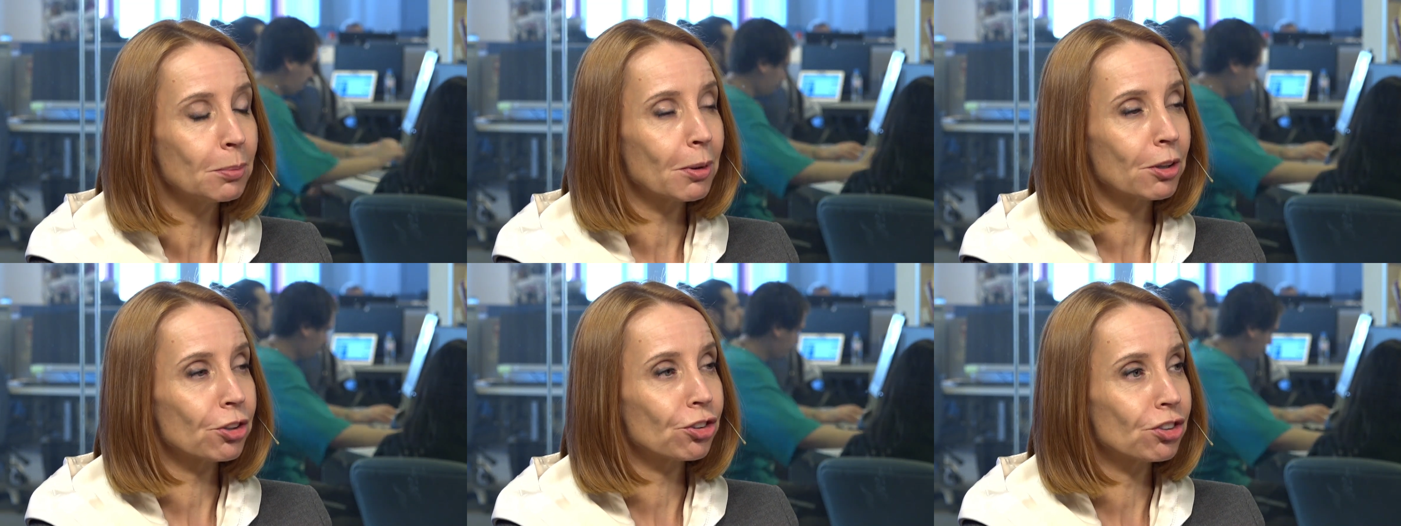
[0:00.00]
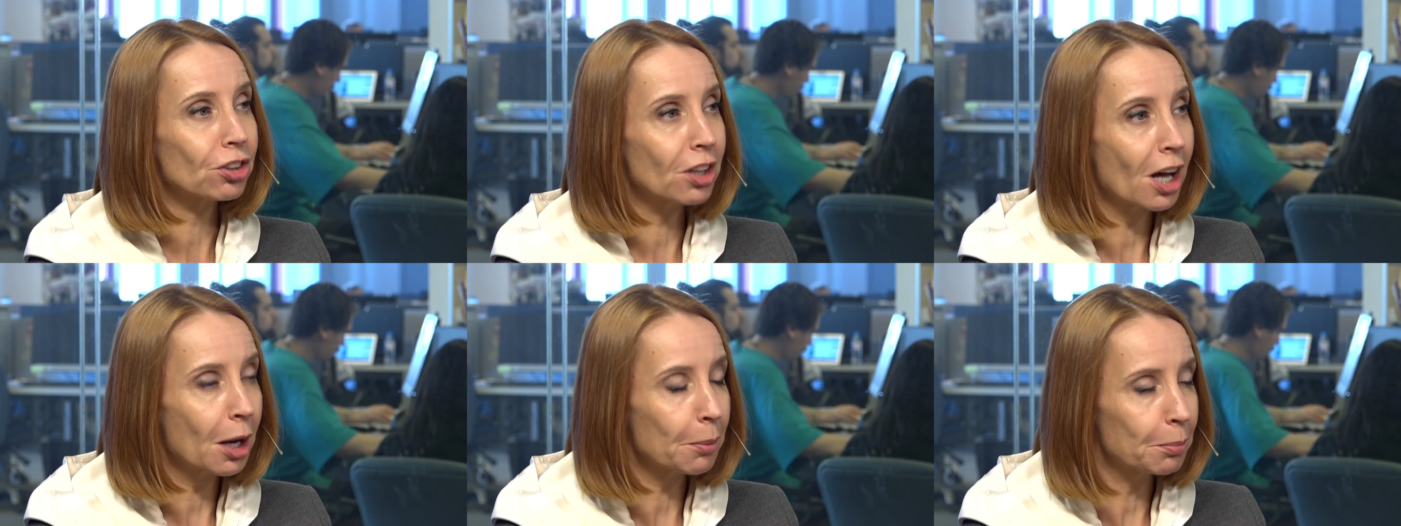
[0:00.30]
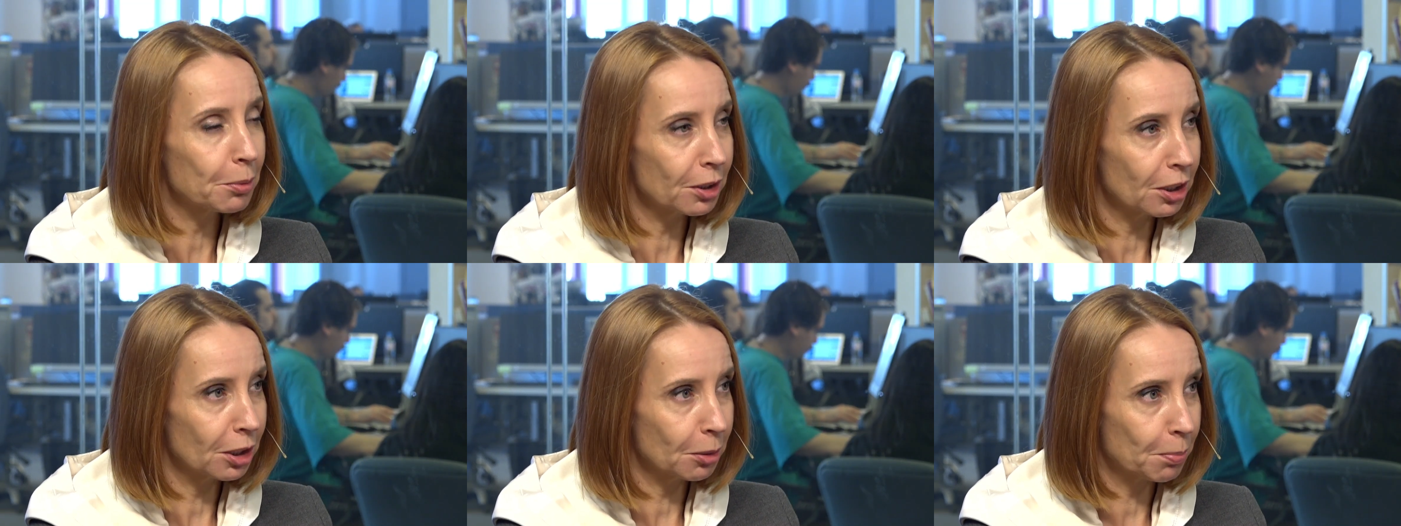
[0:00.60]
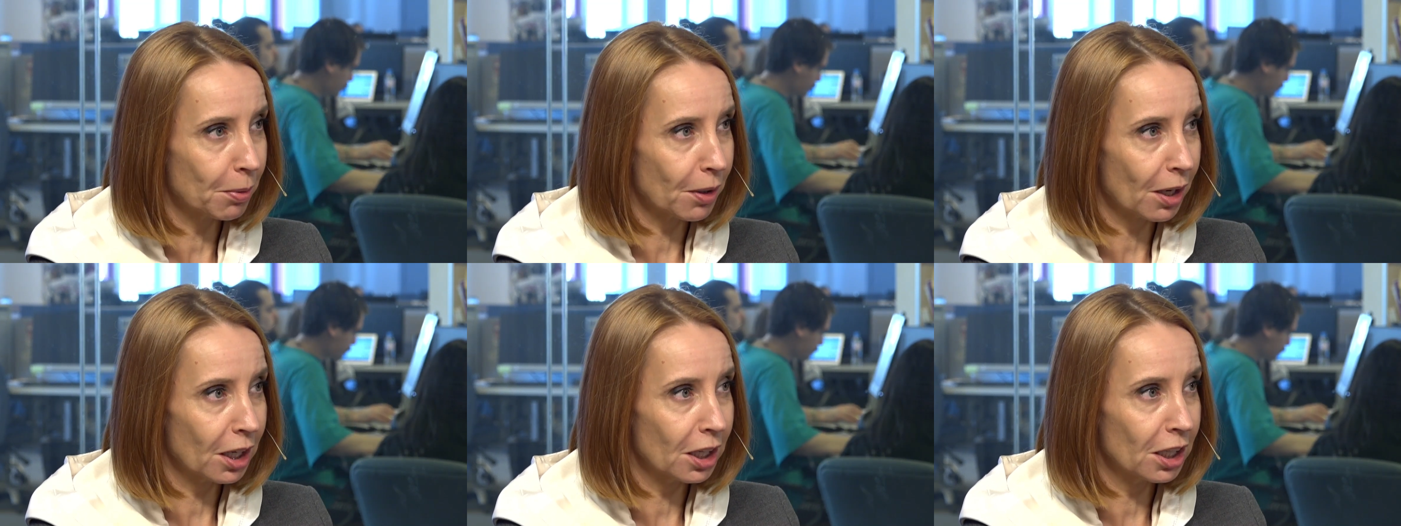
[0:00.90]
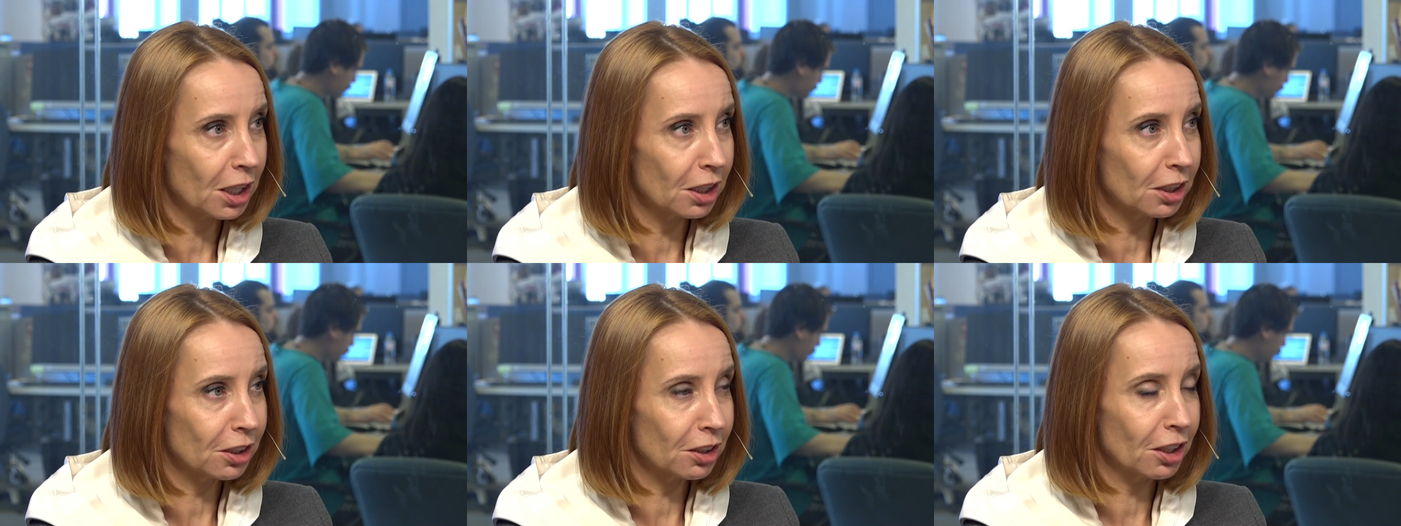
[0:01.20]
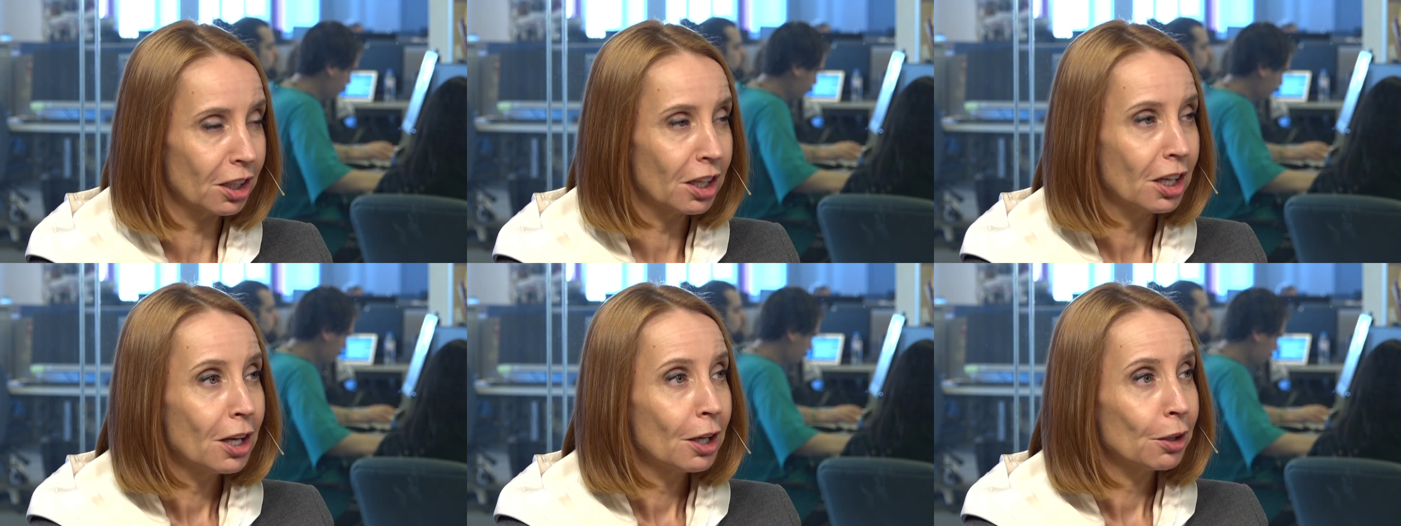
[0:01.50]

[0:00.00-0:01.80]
масштабные проекты,